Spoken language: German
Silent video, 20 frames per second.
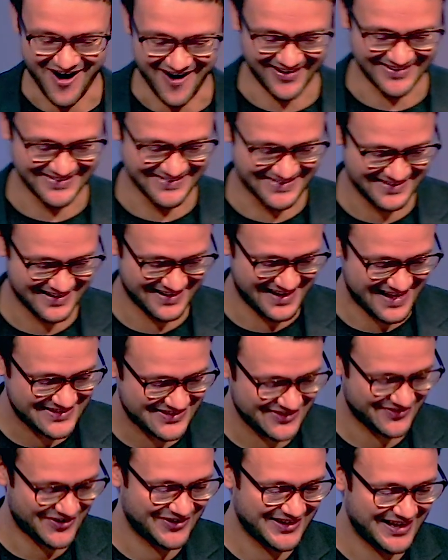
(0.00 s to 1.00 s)
Und
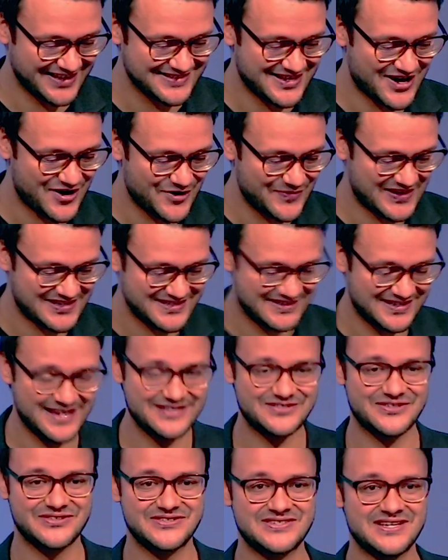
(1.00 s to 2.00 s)
letzte Woche ging es darum, dass
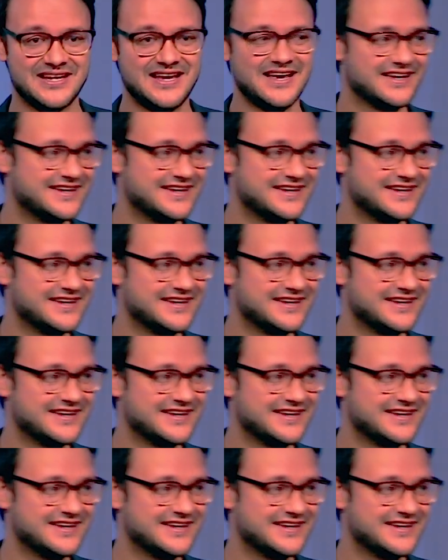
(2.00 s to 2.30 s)
Jesus